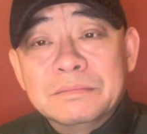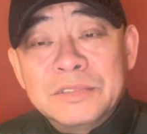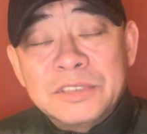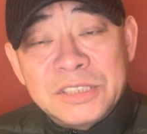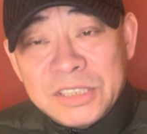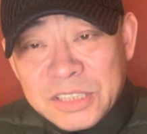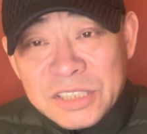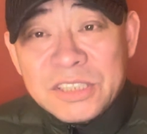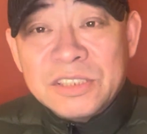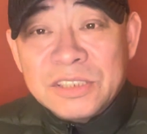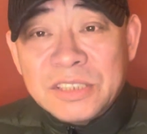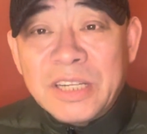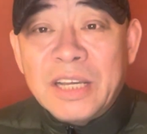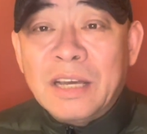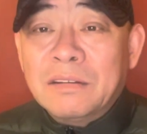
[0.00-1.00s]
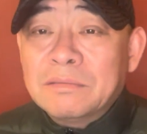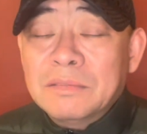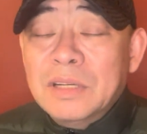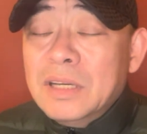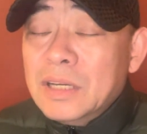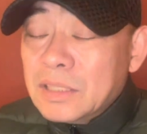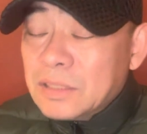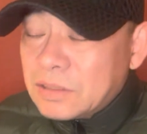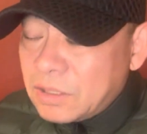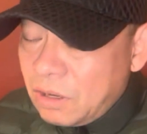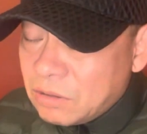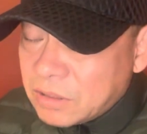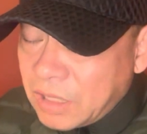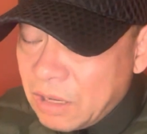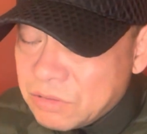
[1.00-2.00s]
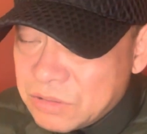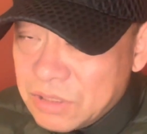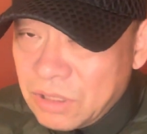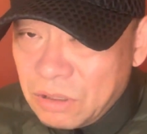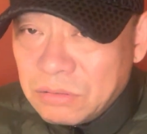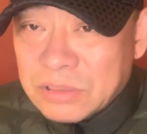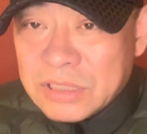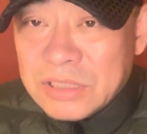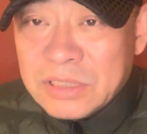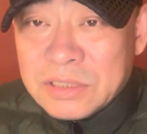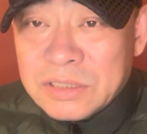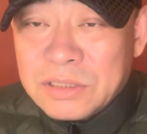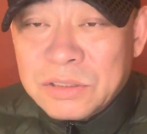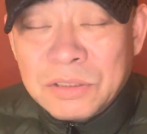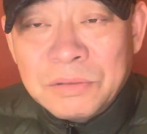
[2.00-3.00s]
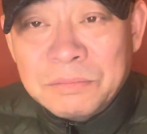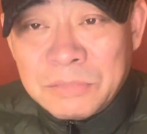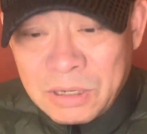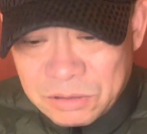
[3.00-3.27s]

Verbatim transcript: 即使是这样，到了大跃进后期的时候，毛